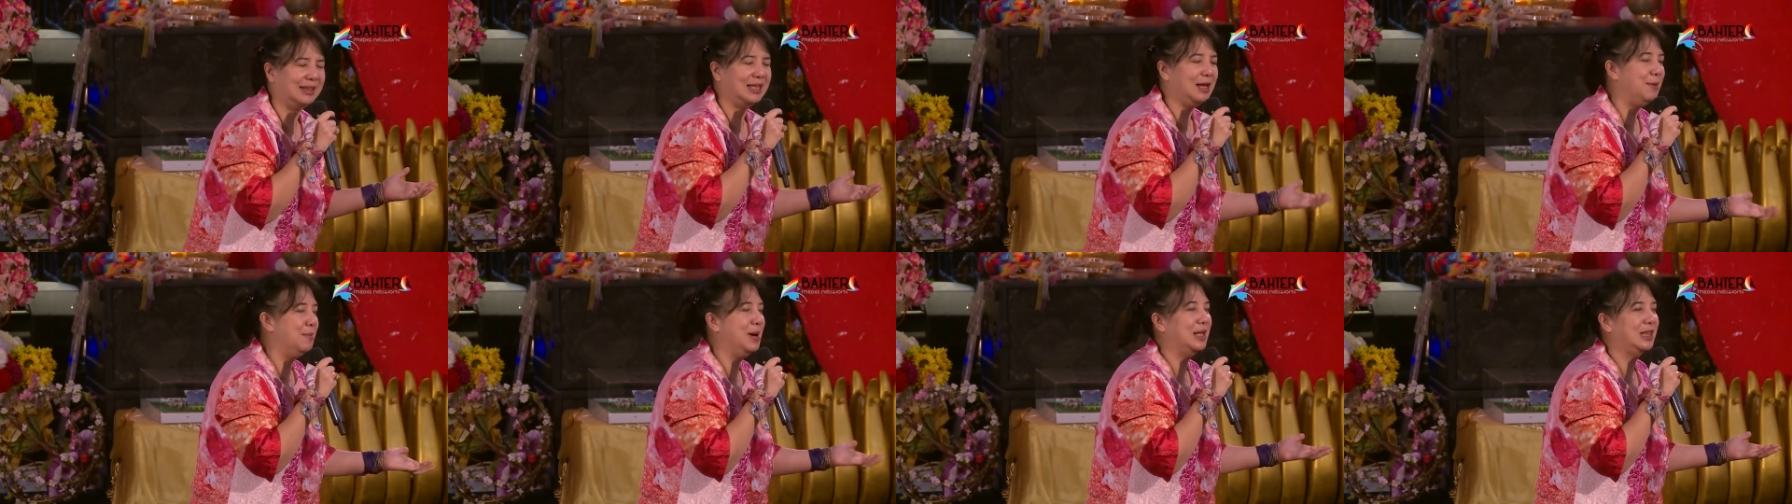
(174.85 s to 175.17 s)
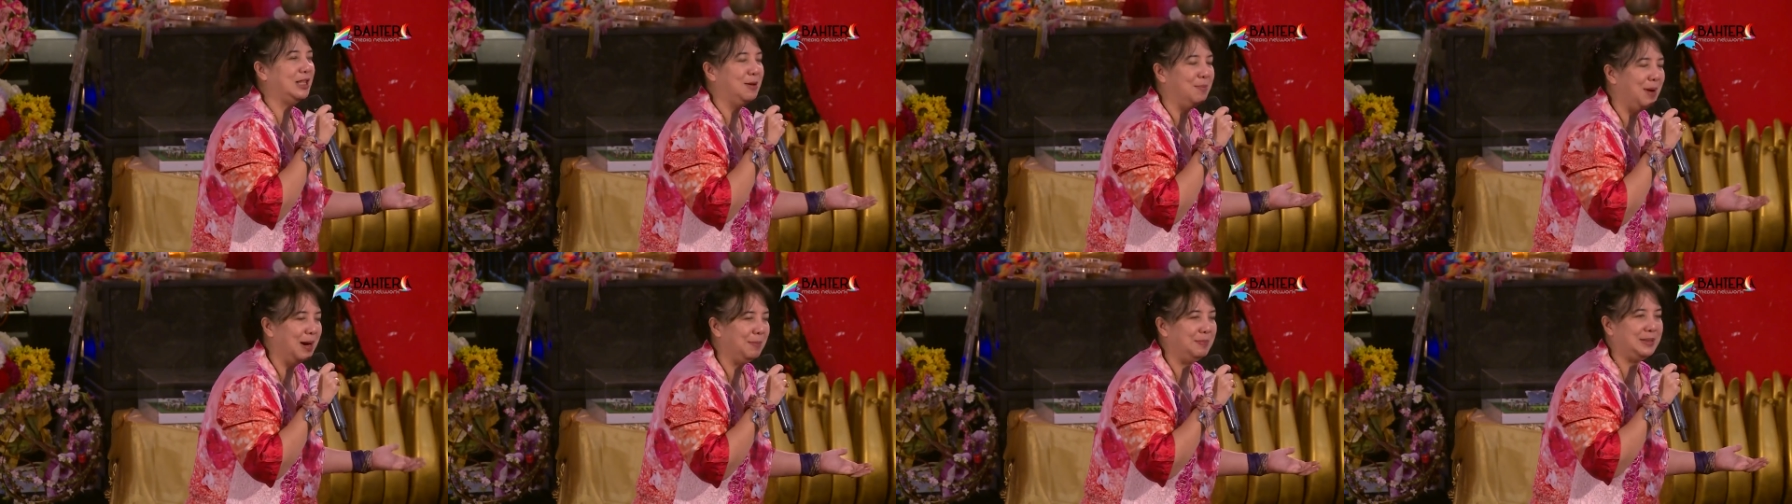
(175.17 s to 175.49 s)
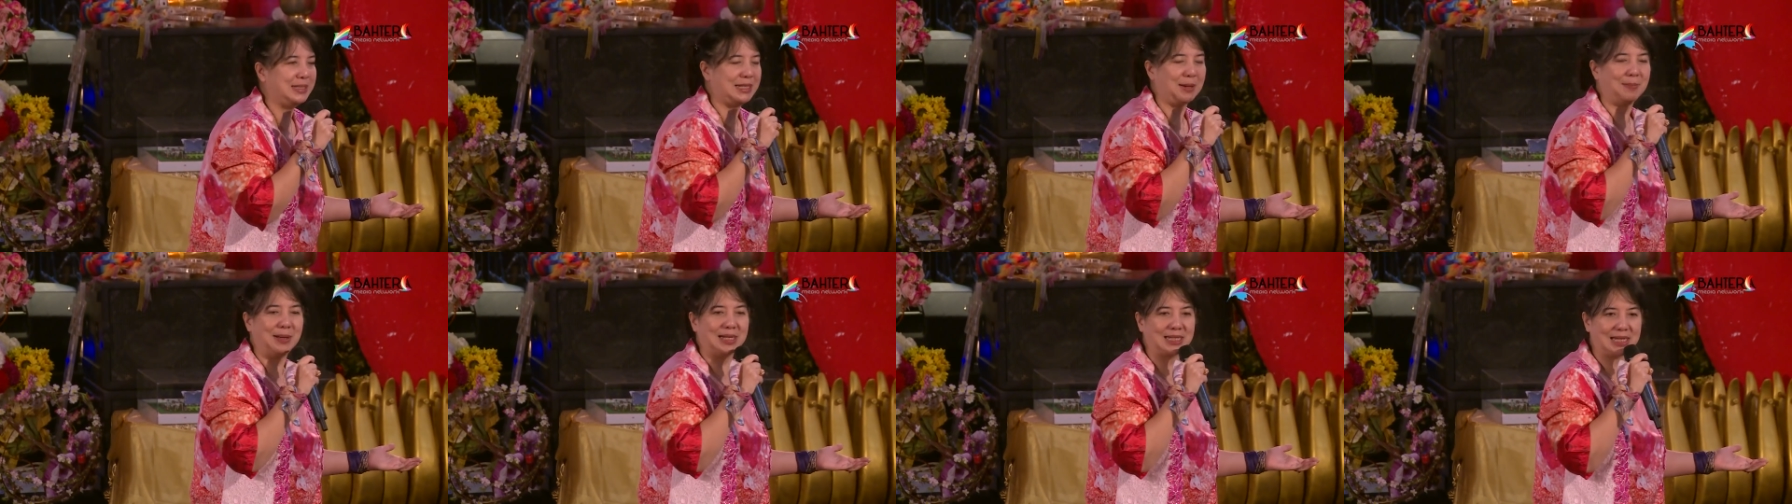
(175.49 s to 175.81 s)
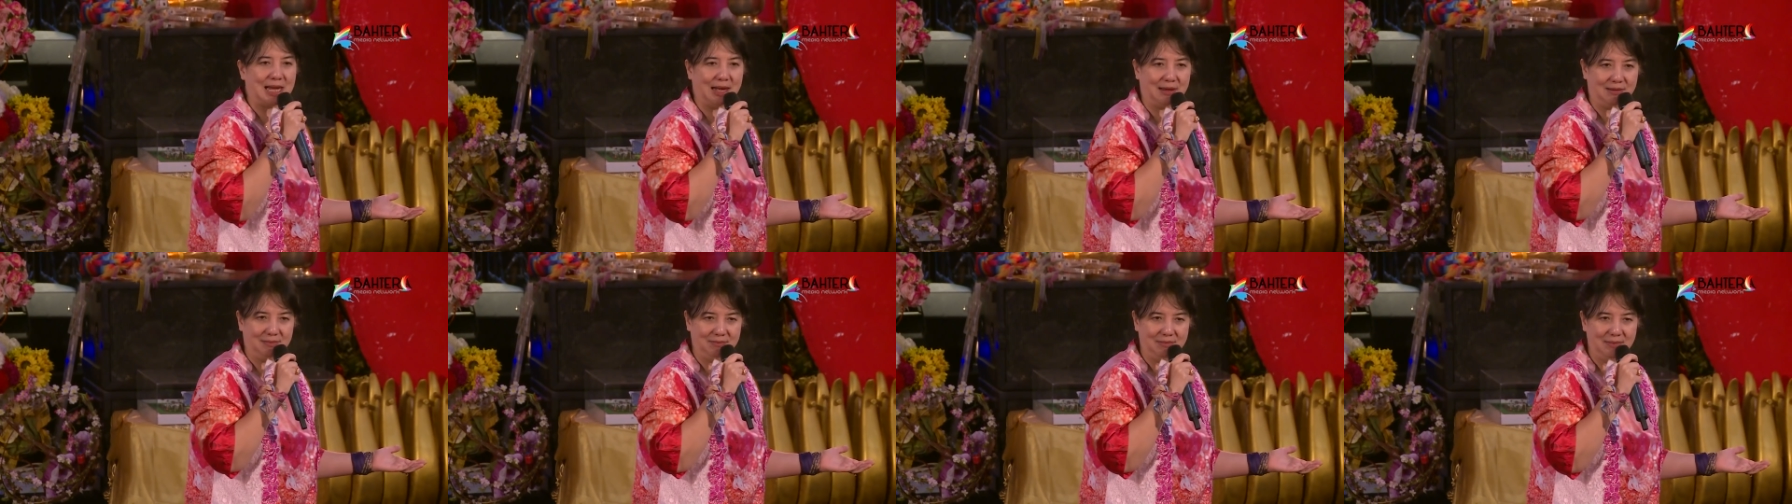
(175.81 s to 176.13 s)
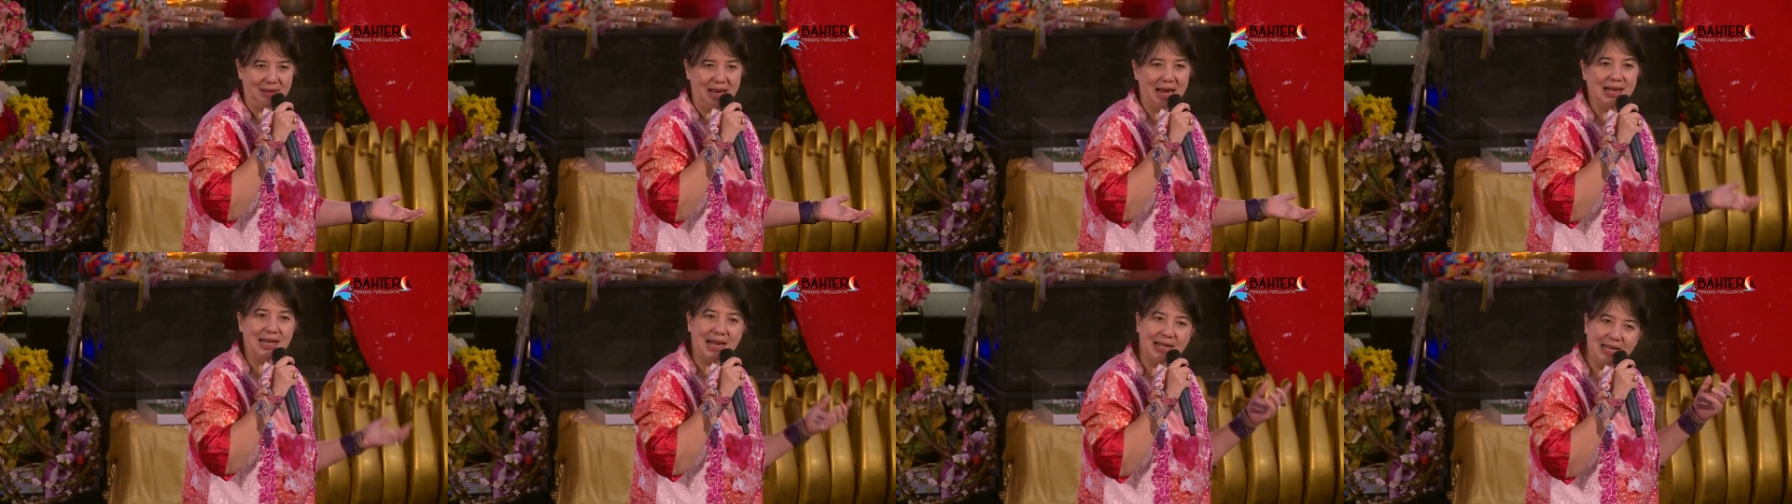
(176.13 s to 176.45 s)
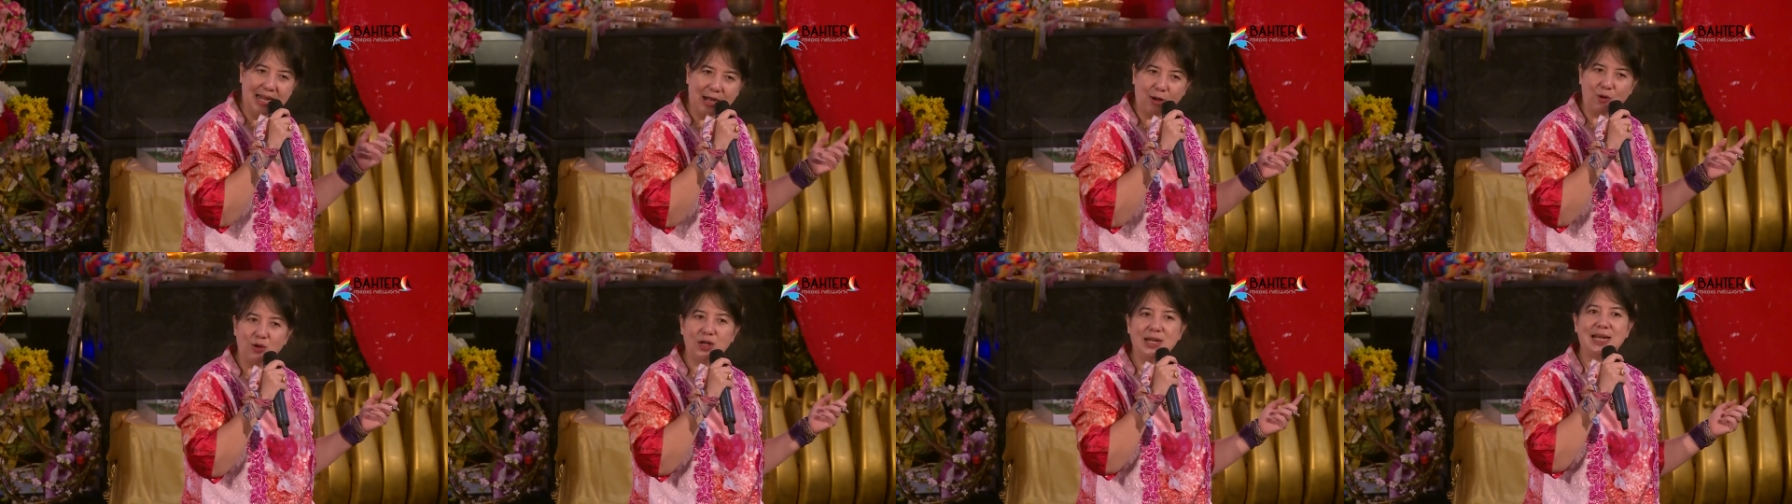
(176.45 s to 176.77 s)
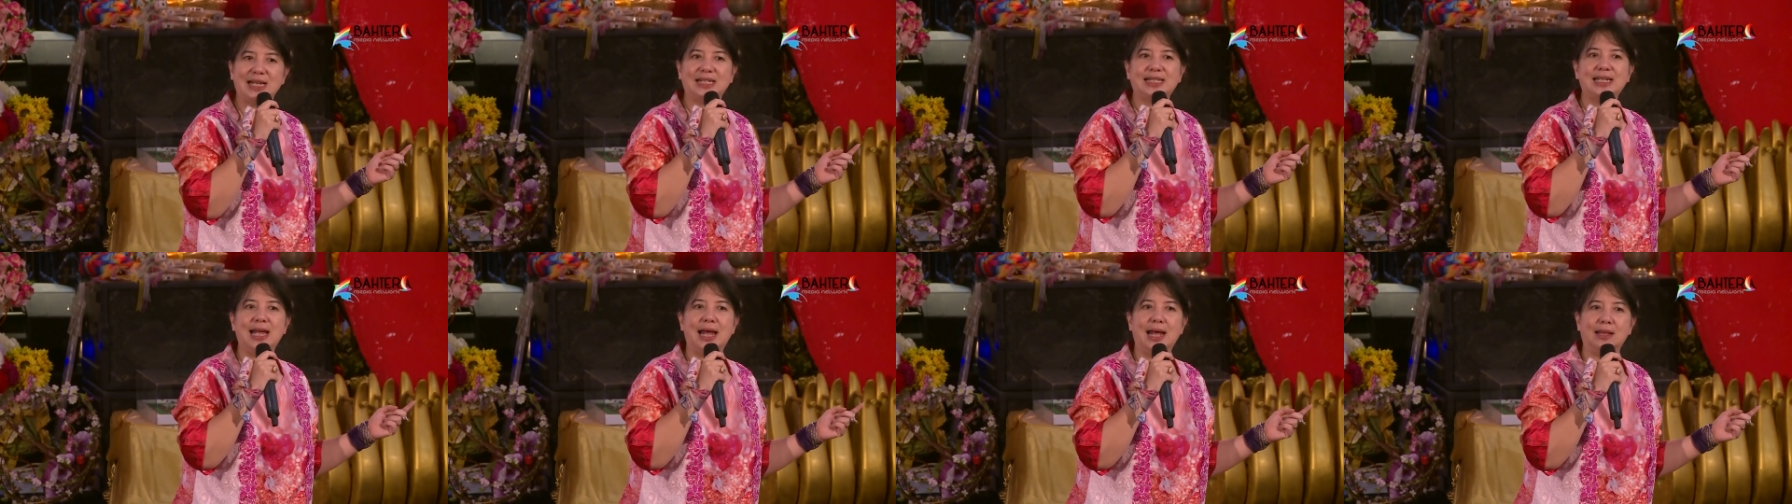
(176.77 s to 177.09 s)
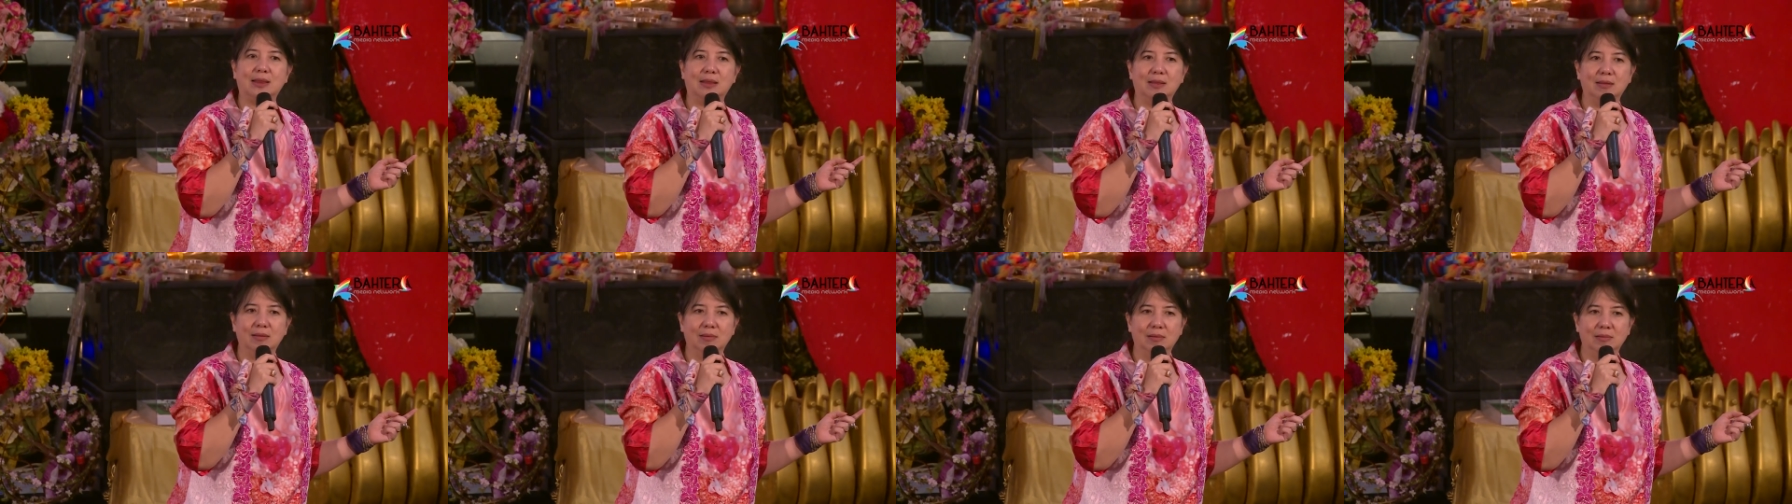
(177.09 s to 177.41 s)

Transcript: tiba-tiba bisa masak. Karena ada roh nasihat.